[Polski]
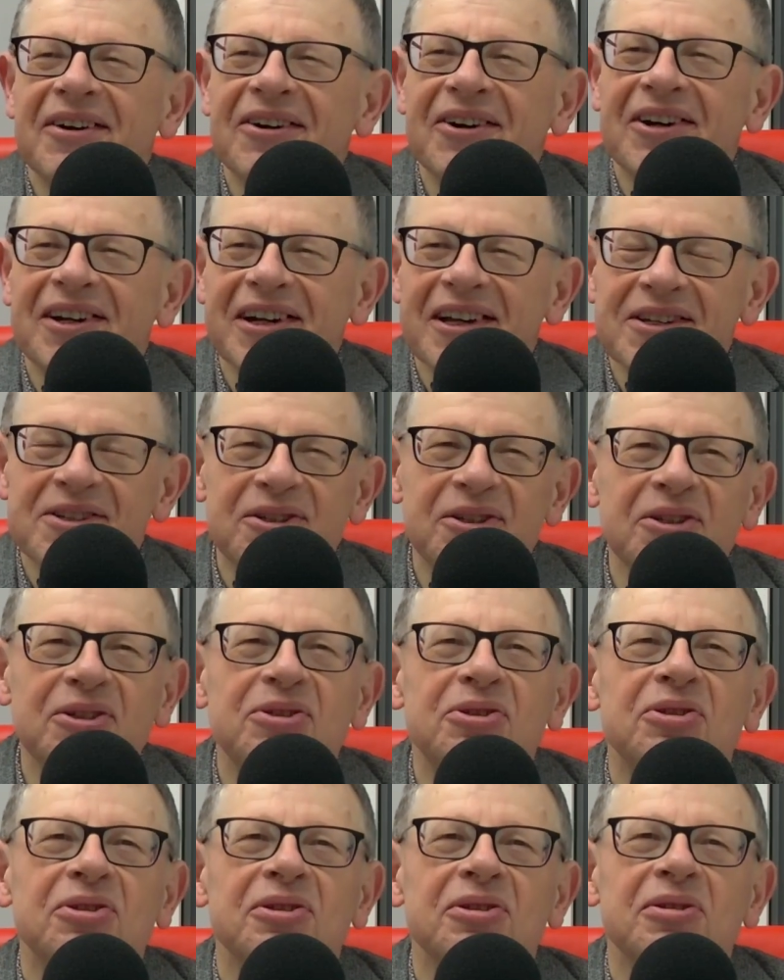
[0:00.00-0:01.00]
E,
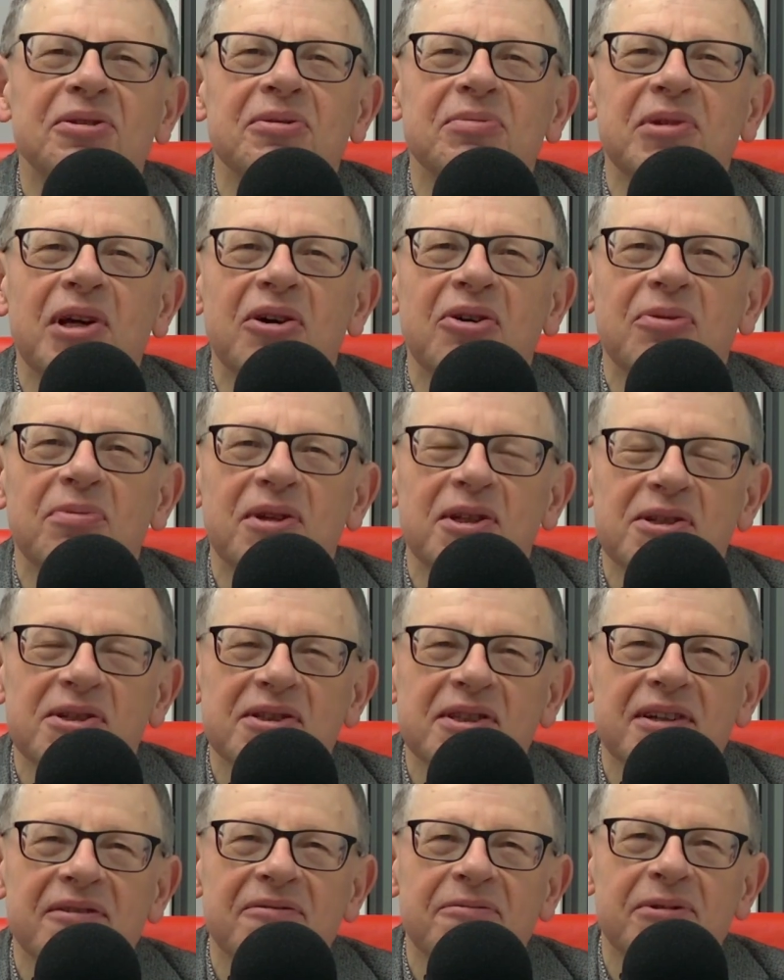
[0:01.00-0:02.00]
określić. E, miało
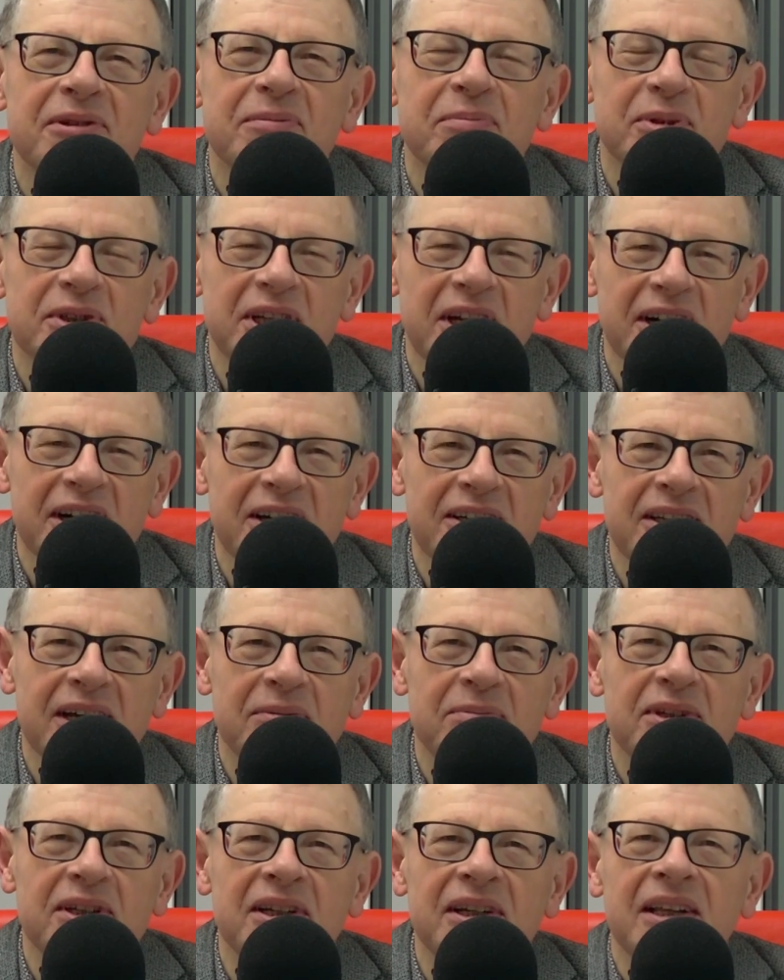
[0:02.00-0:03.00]
miejsce w, pod
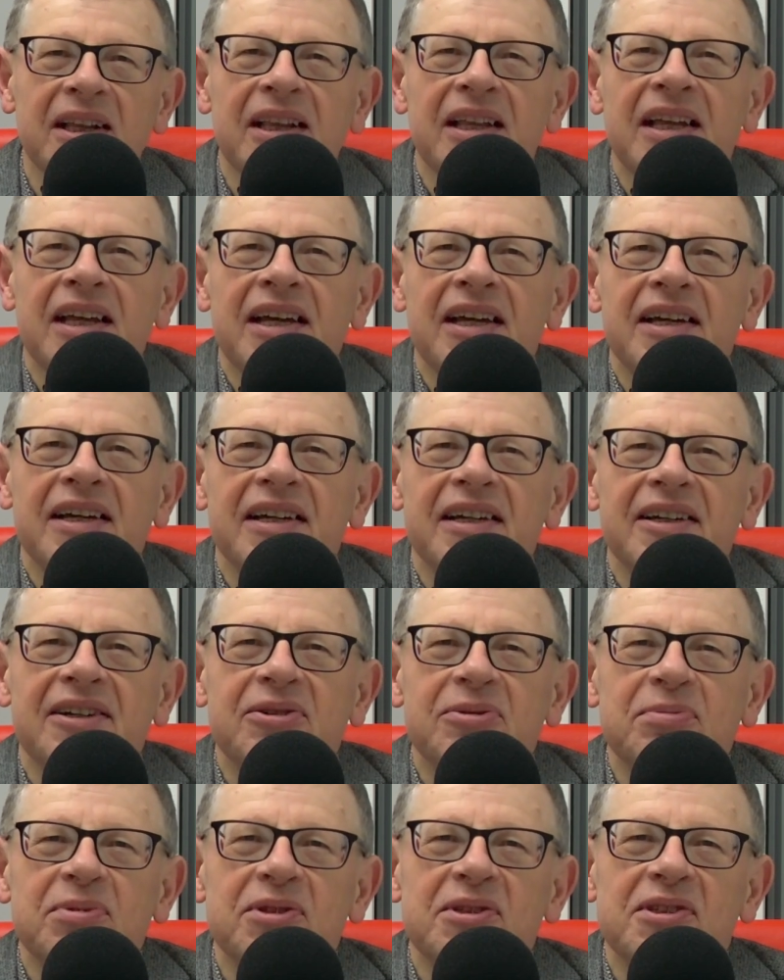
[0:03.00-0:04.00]
arkadami e,
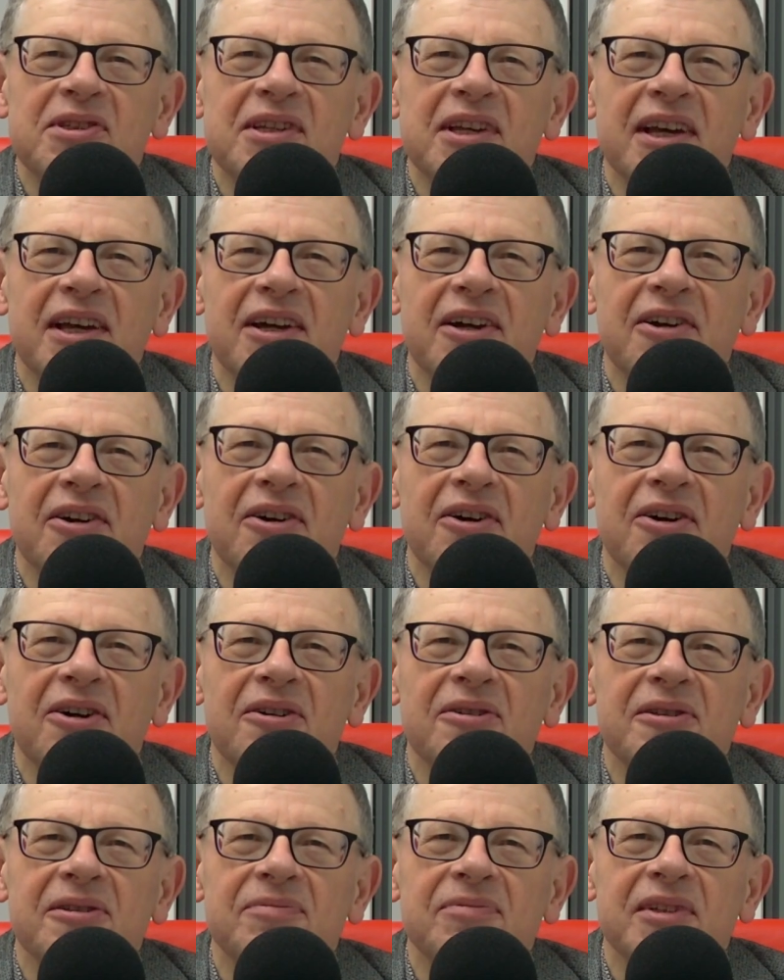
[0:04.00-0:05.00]
Kubickiego.